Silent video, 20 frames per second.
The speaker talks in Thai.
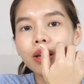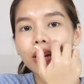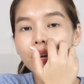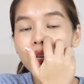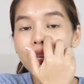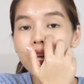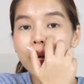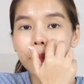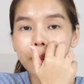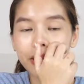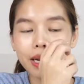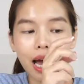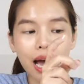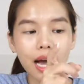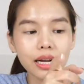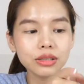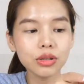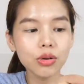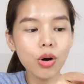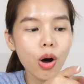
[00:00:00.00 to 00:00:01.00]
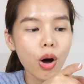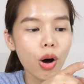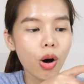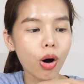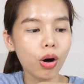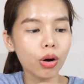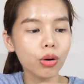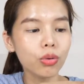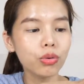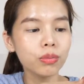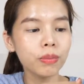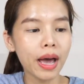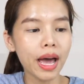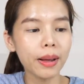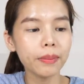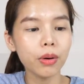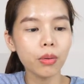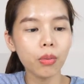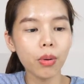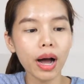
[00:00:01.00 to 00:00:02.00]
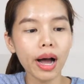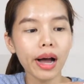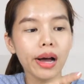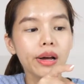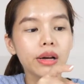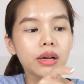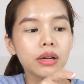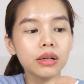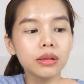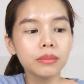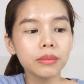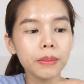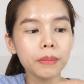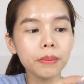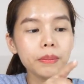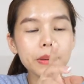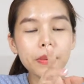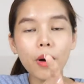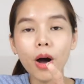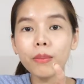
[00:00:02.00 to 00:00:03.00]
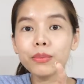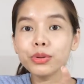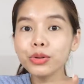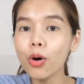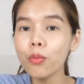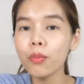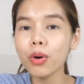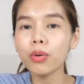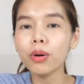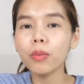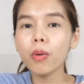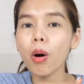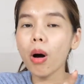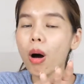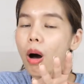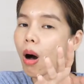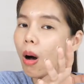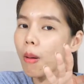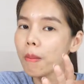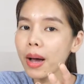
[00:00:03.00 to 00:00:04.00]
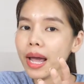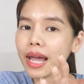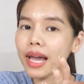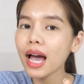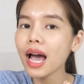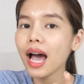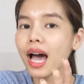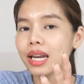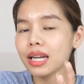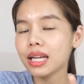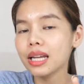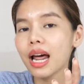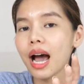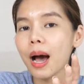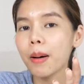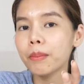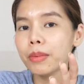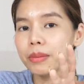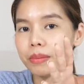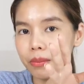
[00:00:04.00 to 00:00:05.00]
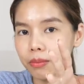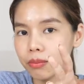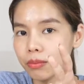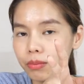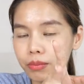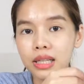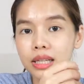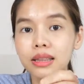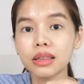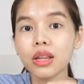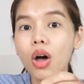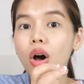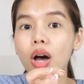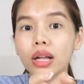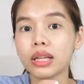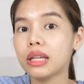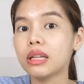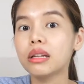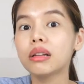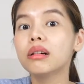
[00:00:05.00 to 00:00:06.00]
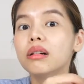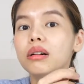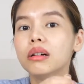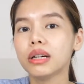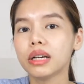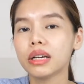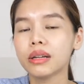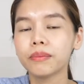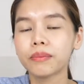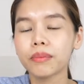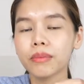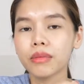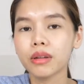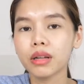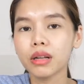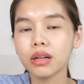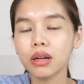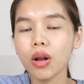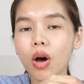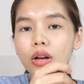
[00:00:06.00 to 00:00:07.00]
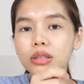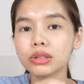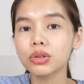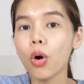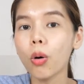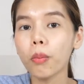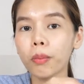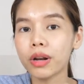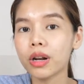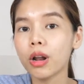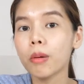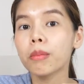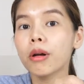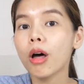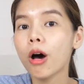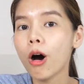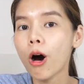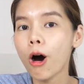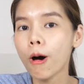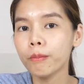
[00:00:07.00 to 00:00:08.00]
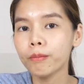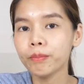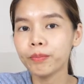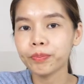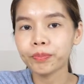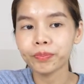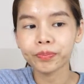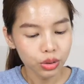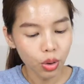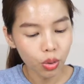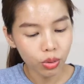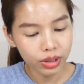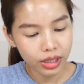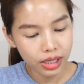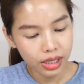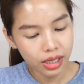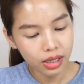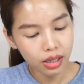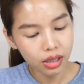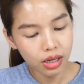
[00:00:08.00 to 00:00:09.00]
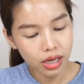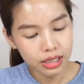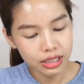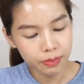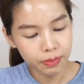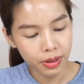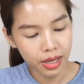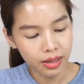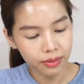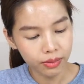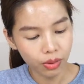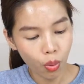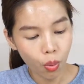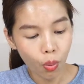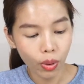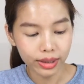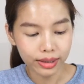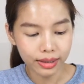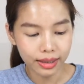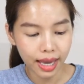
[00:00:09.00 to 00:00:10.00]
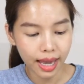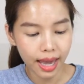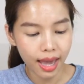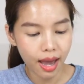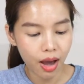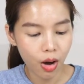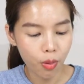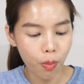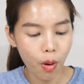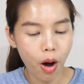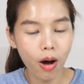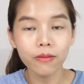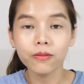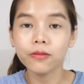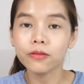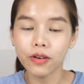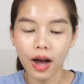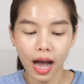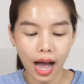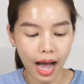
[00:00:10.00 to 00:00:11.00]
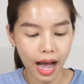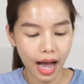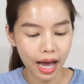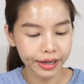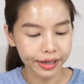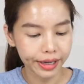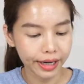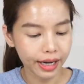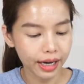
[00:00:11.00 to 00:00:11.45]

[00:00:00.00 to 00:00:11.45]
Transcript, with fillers: ก็เลยไปทักเจ้าของคุณแพทบอกว่า แบบมีพร้อมส่งมั้งบอกว่าอ๋อไม่ค่ะนี้ทำเป็นแบบทิศต่ออาทิตย์เลย รอส่งเป็นรอบๆ ตรงนี้ก็เลยจะเป็นขวดแก้วพร้อมฝานะ